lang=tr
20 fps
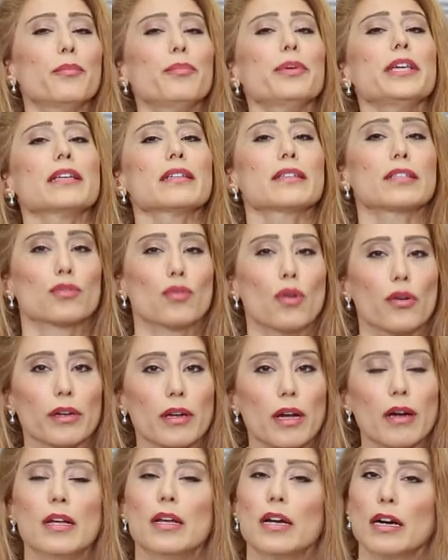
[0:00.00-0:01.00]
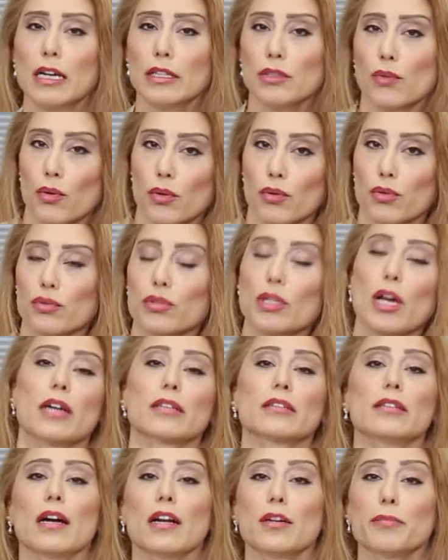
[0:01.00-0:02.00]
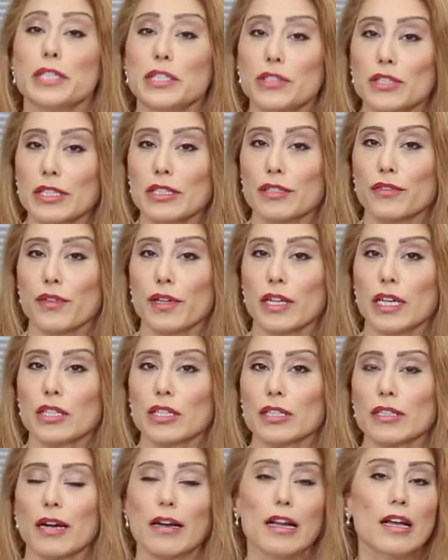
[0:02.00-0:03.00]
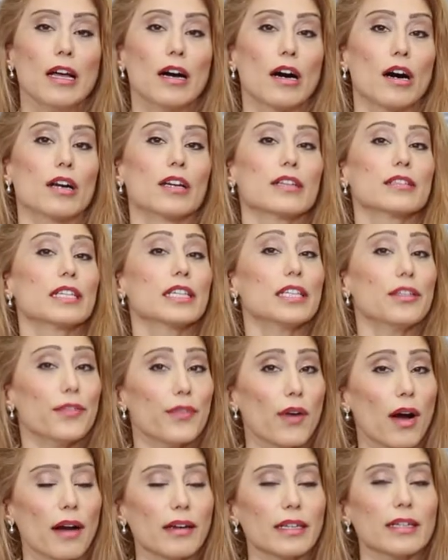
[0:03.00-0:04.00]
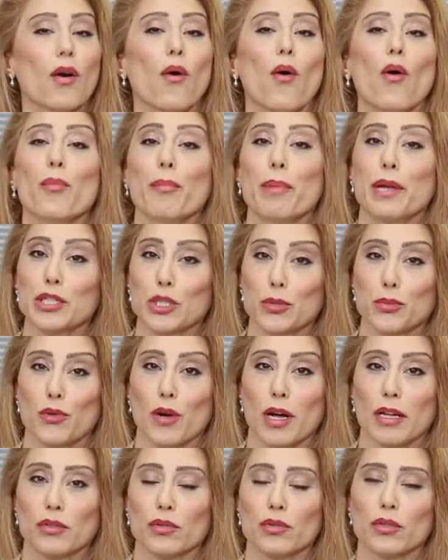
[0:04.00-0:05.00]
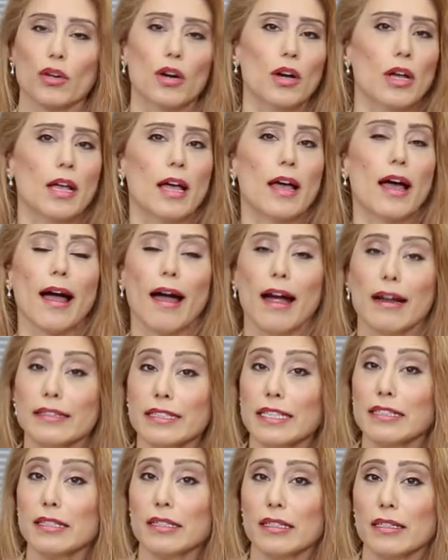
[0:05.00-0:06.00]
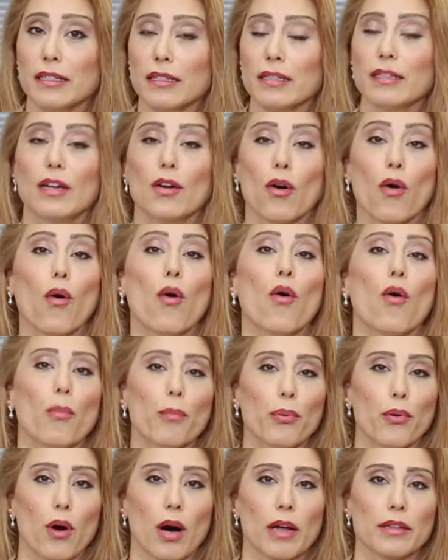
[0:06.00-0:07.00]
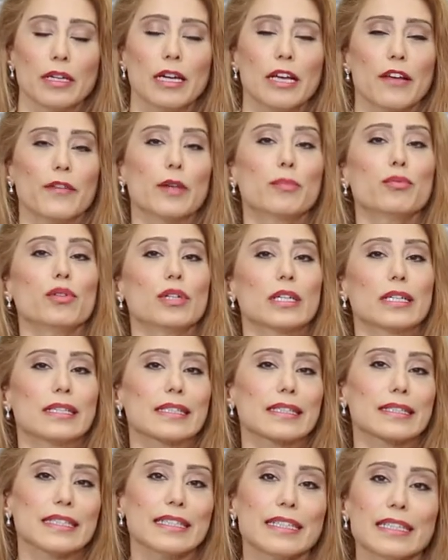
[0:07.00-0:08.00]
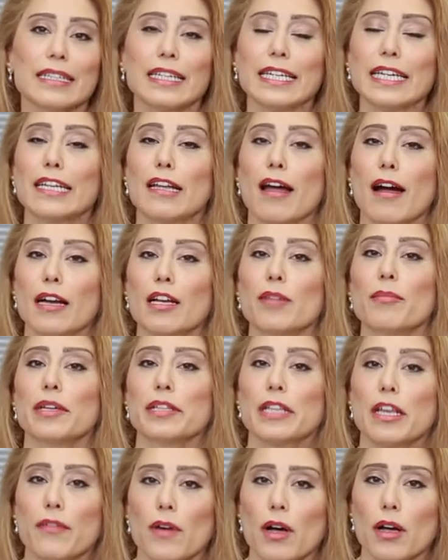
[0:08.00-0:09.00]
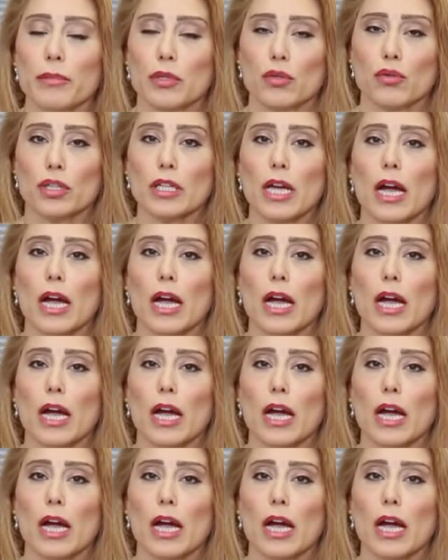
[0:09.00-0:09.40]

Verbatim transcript: Bir yıl sonra anaokulundaydılar, birinci sınıfa geçtiler. Aradaki fark 15 puan oluyor. Ertesi yıl 10 puan ve bu hızlı ilerleme devam ediyor.